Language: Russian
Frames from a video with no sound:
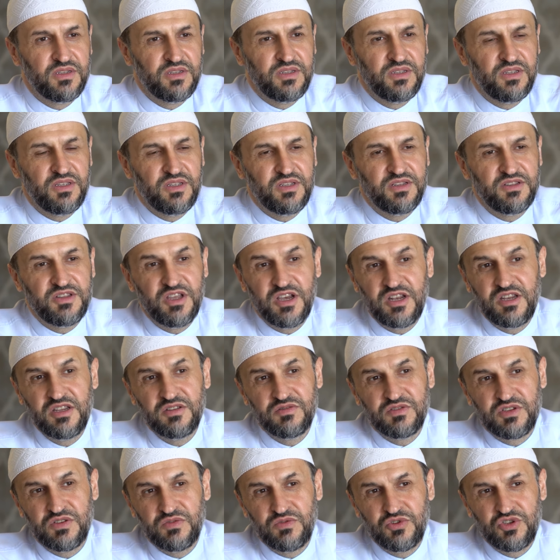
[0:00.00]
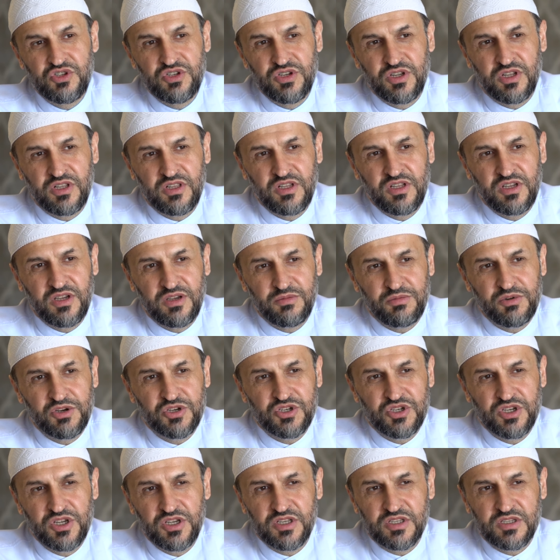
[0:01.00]
И далее Всевышний Аллах,
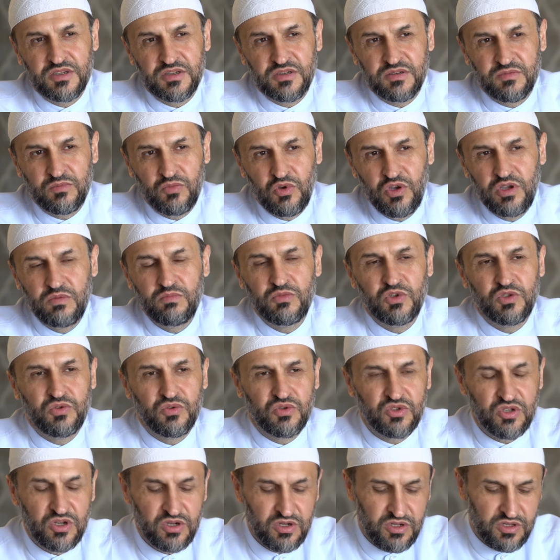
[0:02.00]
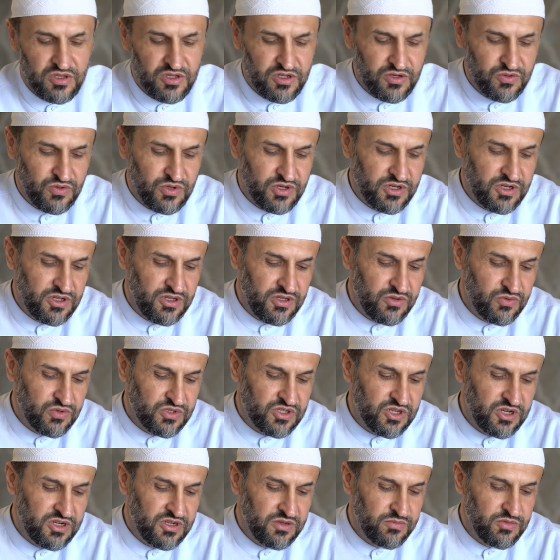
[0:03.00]
обращаясь к Мухаммаду, саллаллаху алейхи
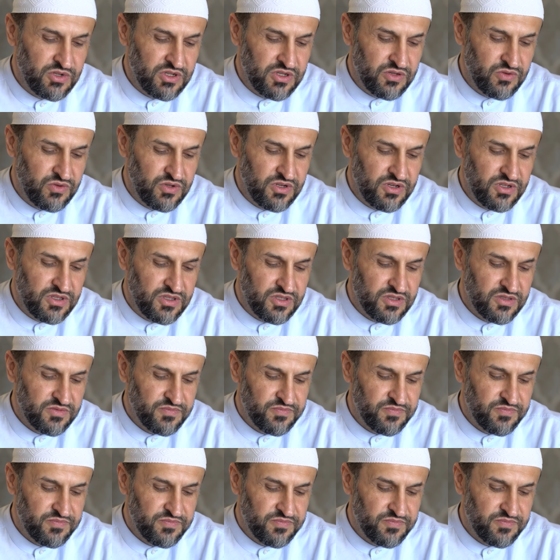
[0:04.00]
вассаляма, говорит,